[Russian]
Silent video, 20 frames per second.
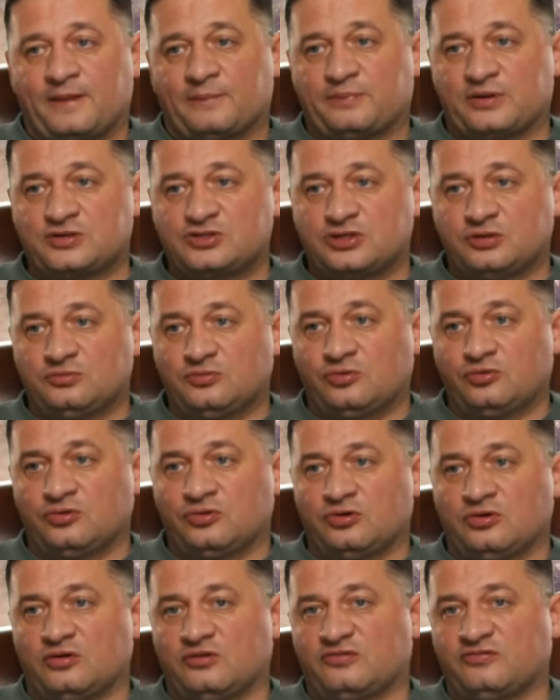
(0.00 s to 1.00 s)

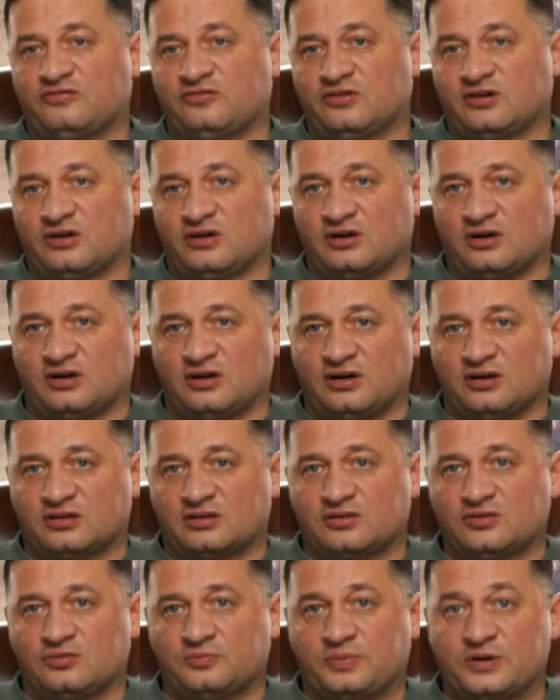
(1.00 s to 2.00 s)
Почему,
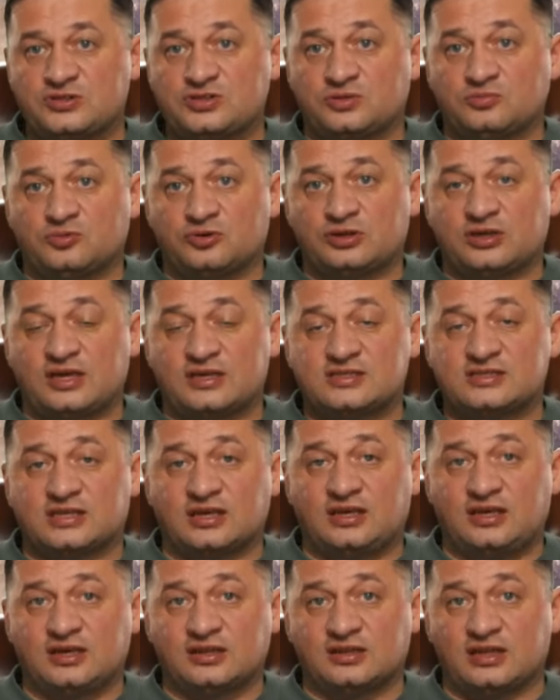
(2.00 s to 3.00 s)
в, почему есть
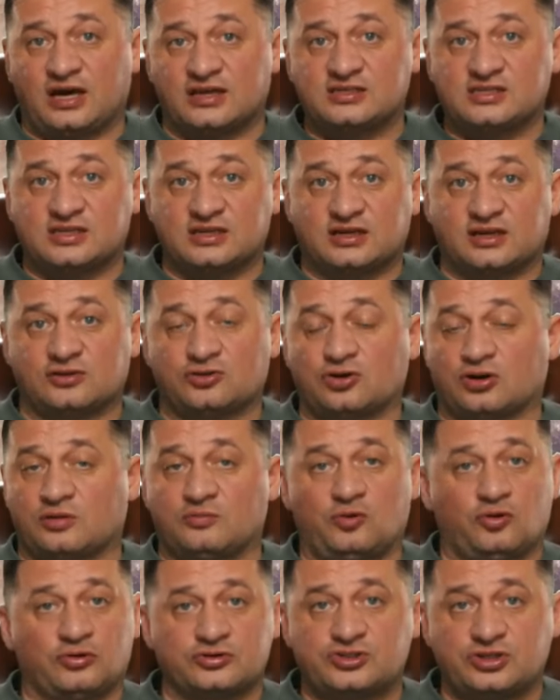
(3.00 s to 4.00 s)
такие нации,
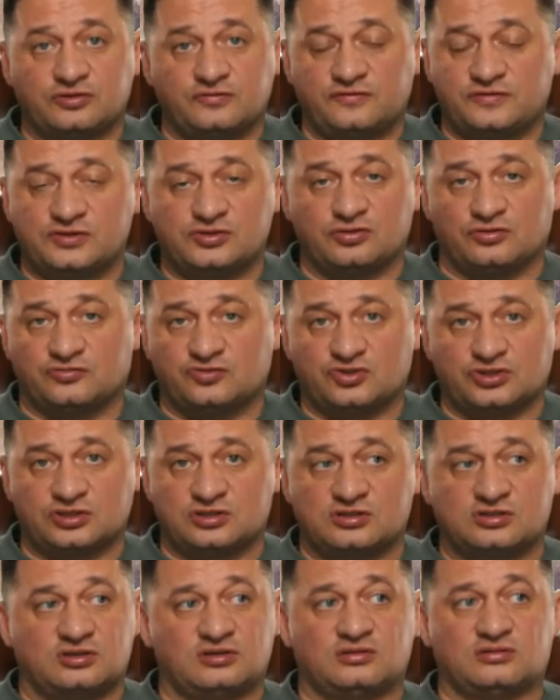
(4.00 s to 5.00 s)
которым очень везет в
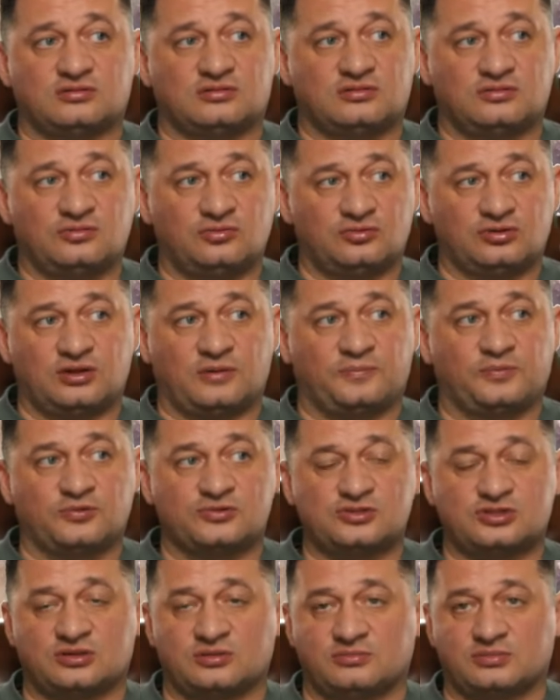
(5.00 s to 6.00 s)
жизни? Ну,
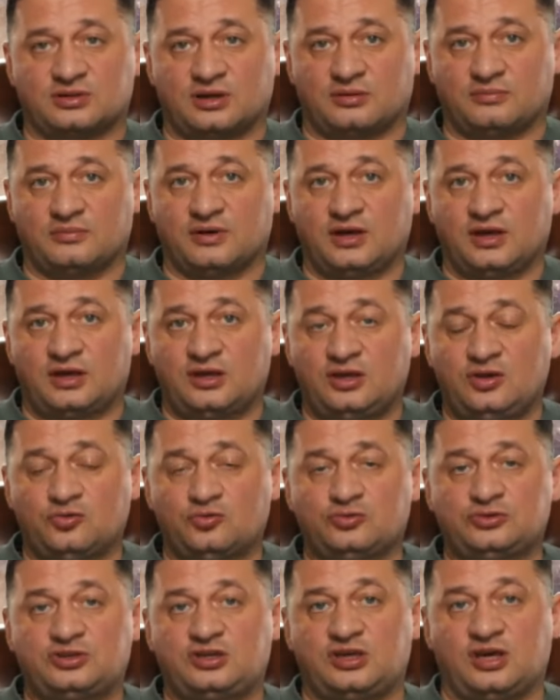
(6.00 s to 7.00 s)
допустим, там
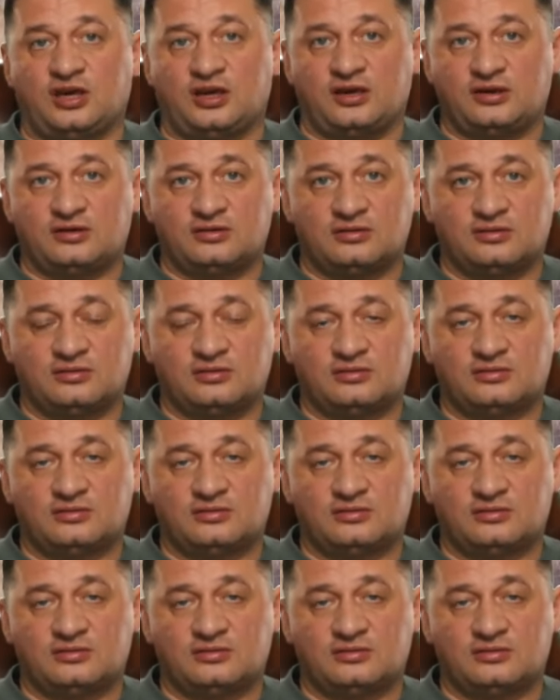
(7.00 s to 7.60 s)
иудеи,